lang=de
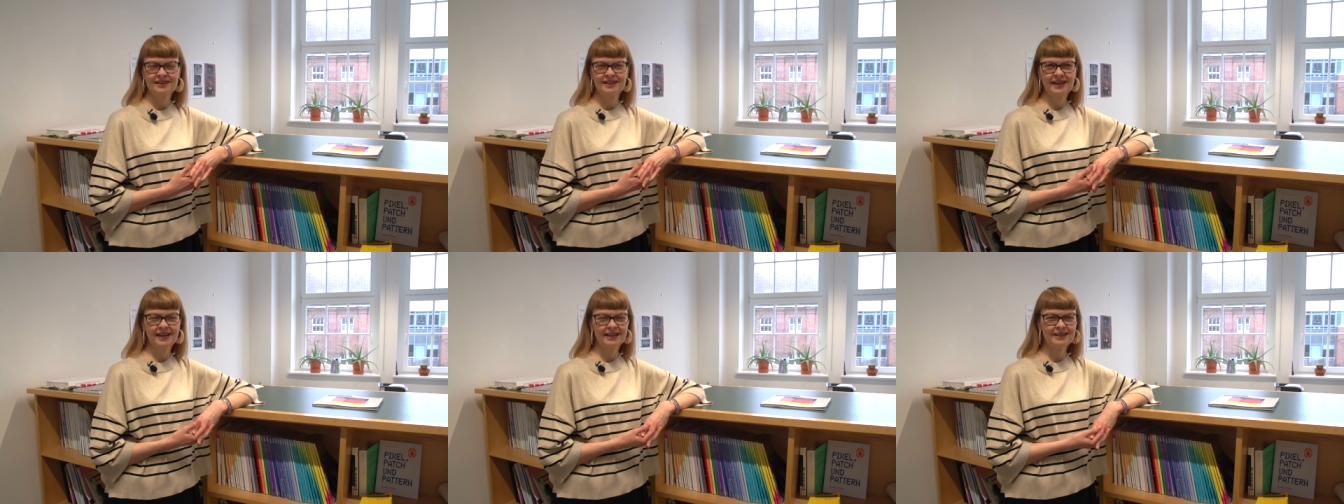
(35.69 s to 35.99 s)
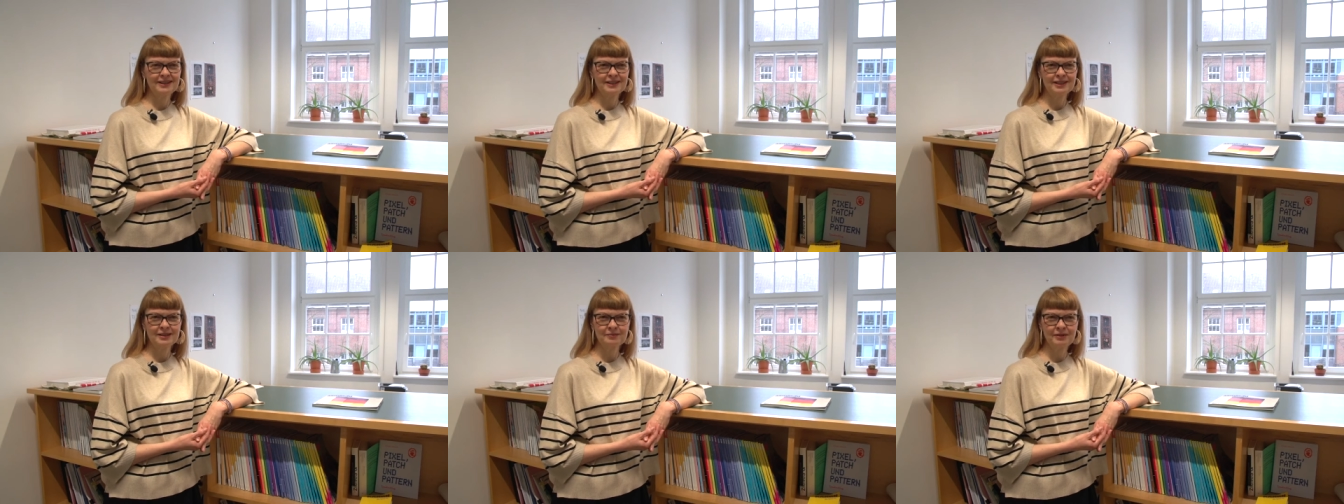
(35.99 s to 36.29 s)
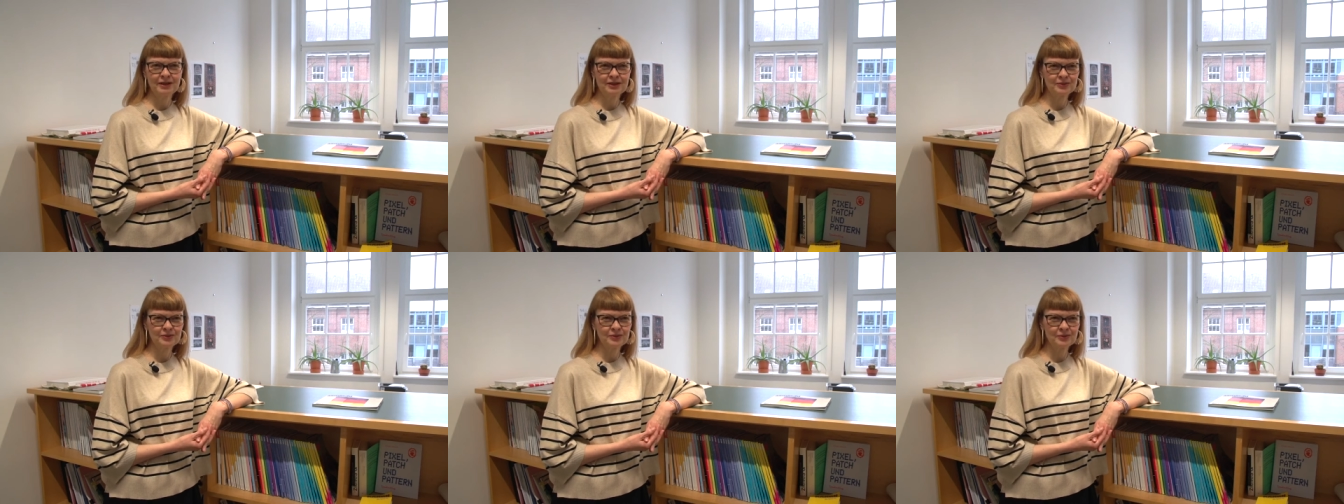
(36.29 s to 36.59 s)
die einzigen
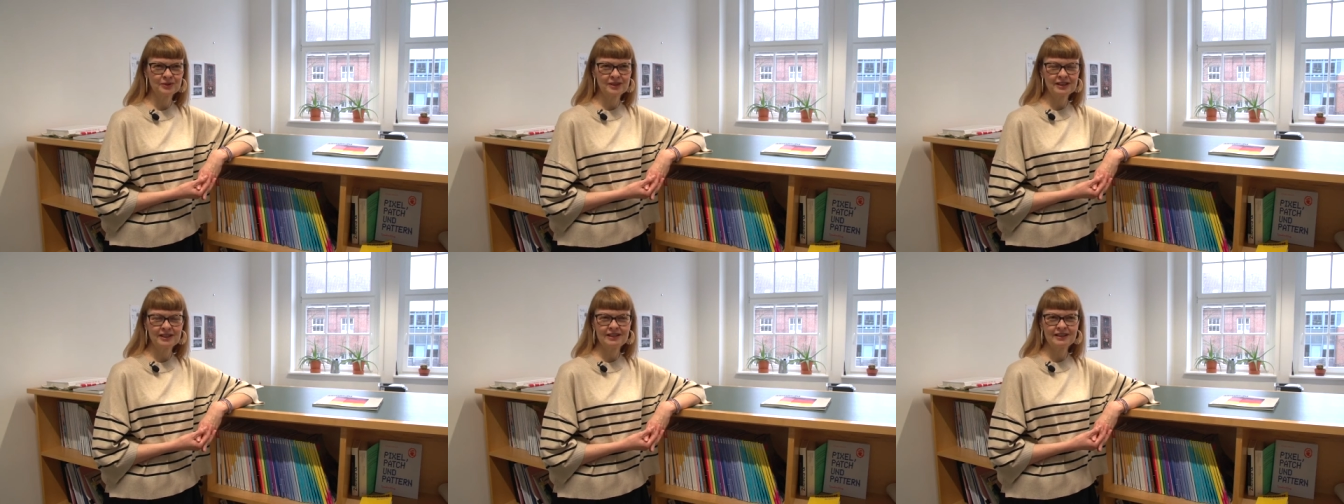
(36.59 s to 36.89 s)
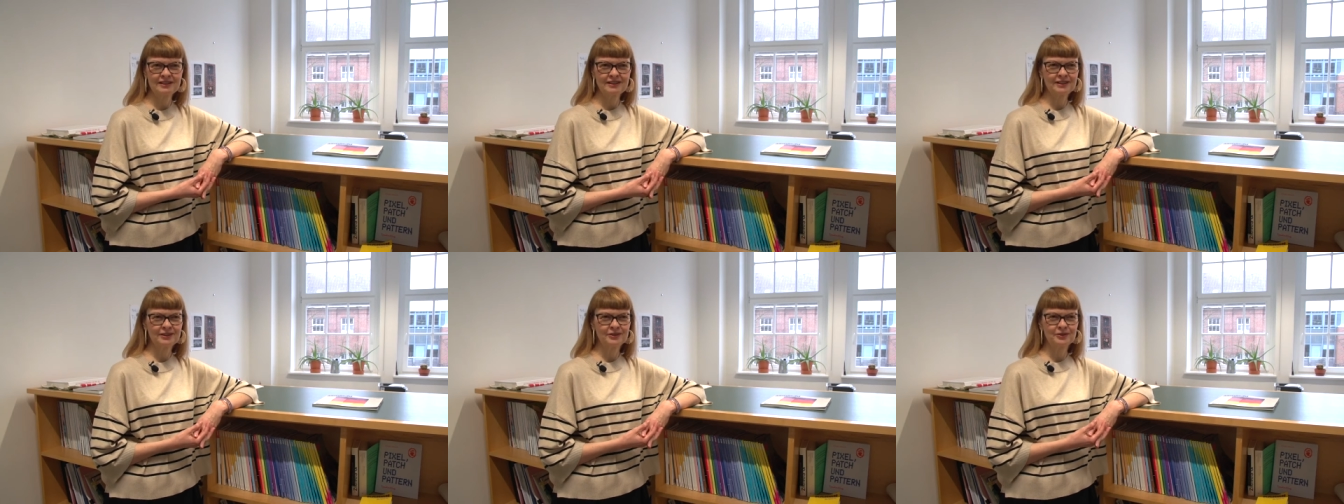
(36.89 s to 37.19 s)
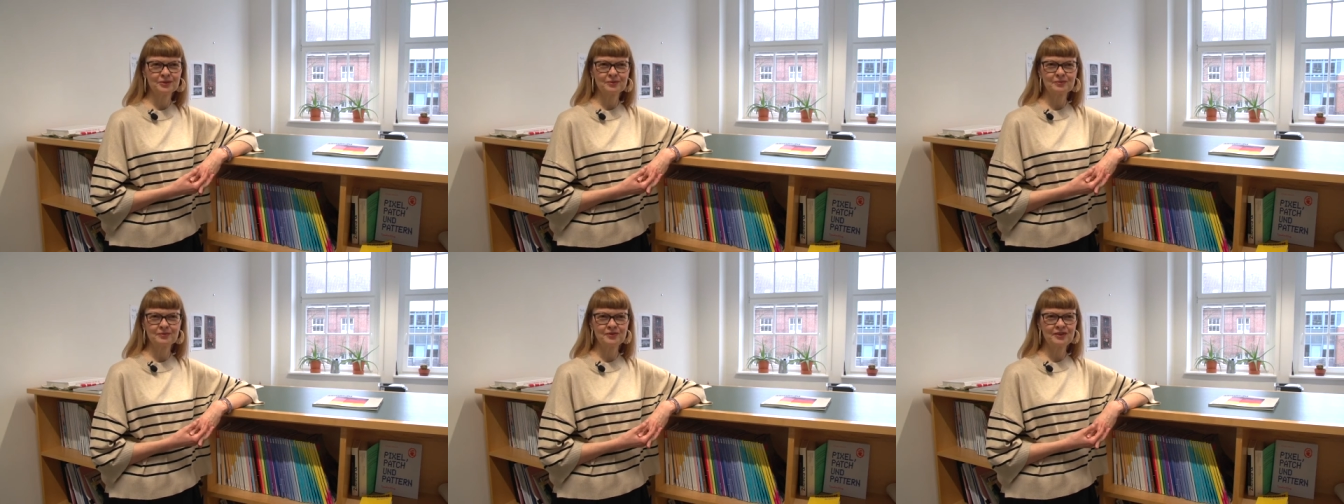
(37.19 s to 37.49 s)
Personen, die sich
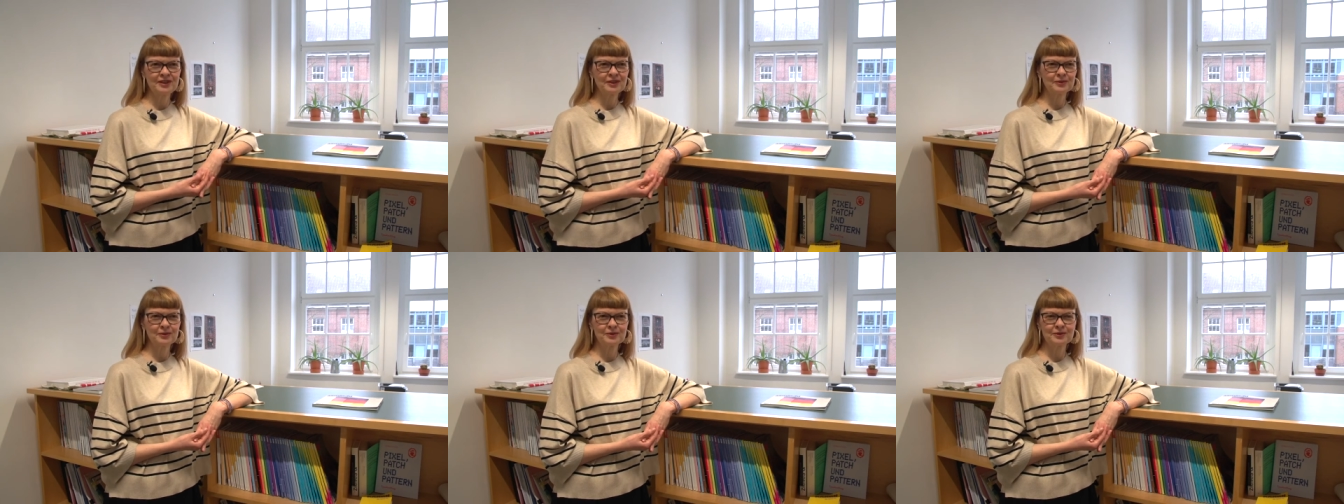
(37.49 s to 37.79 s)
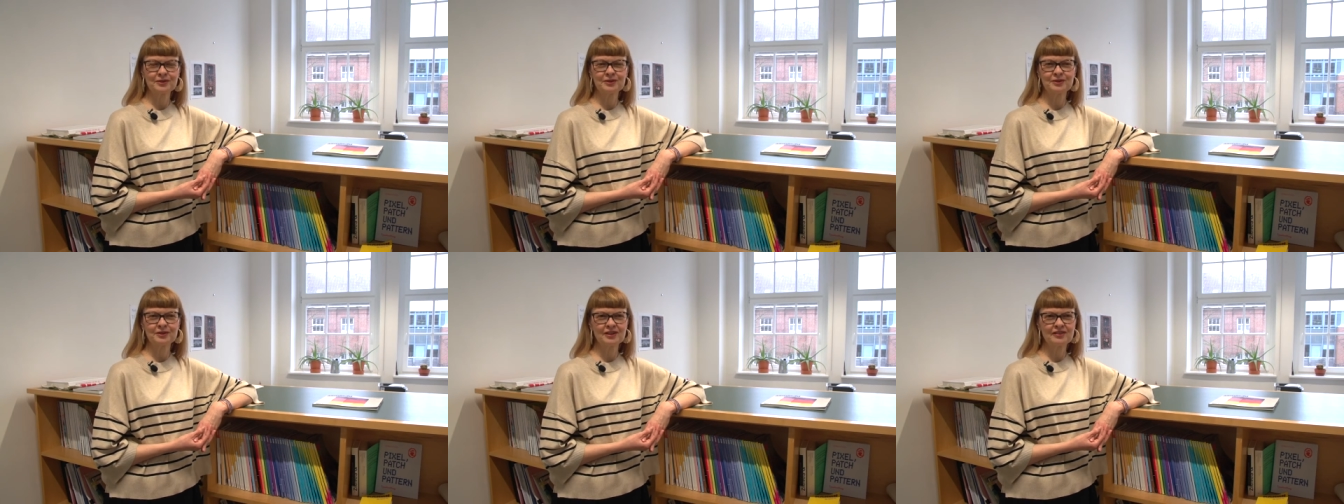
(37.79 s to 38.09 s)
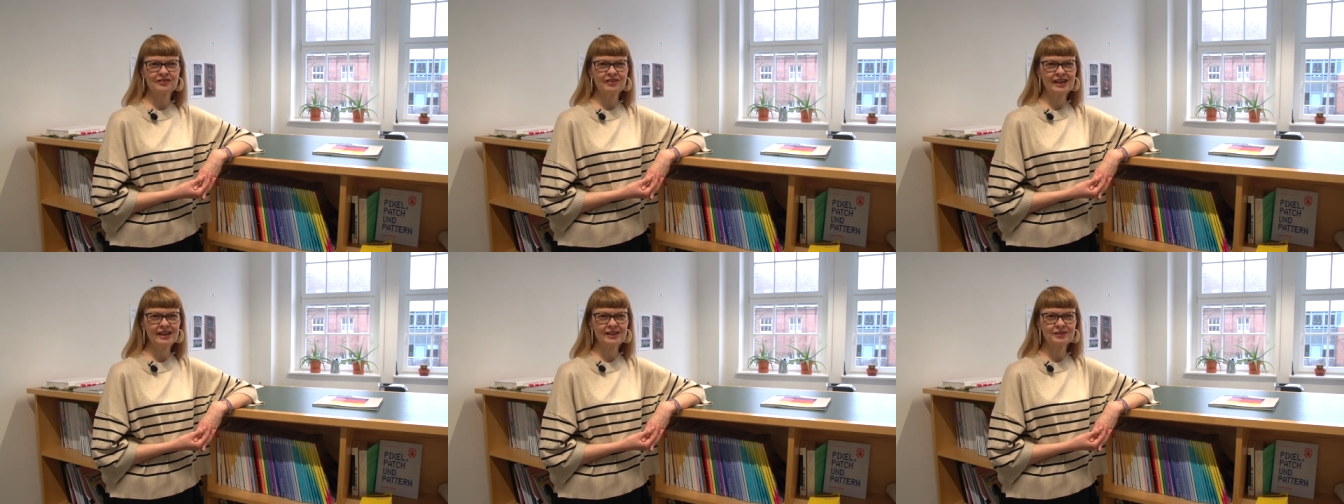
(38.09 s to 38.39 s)
zum Virus und
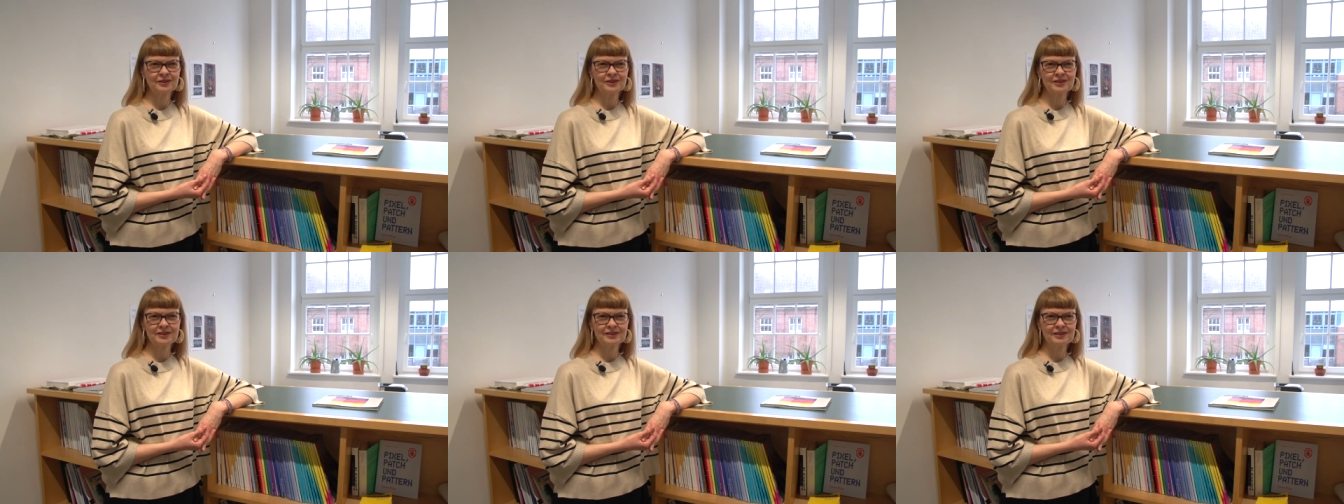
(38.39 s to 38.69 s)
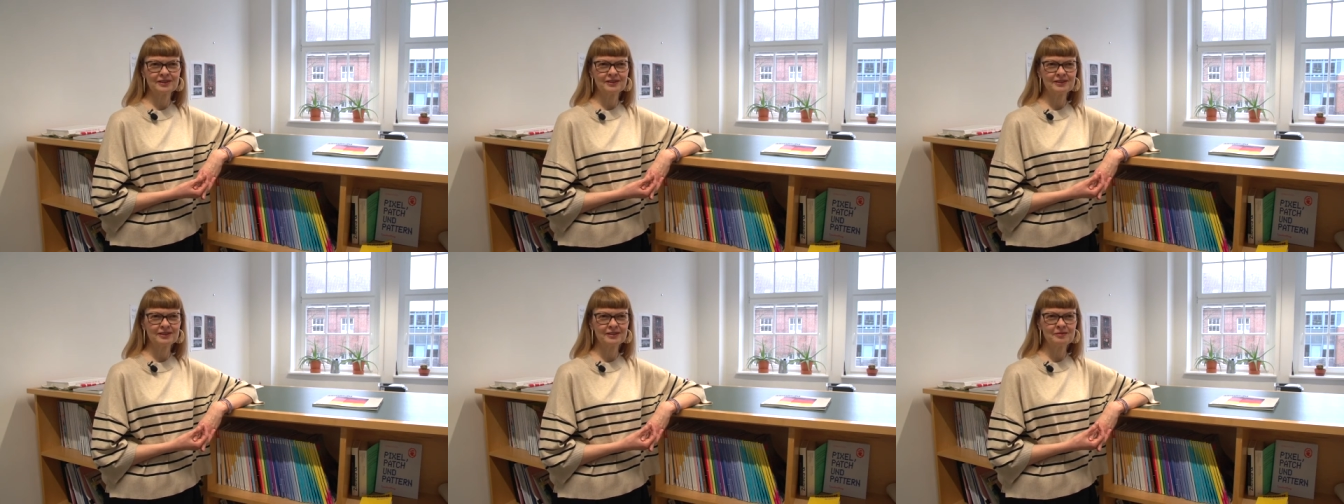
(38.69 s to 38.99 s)
zur Welt äußern,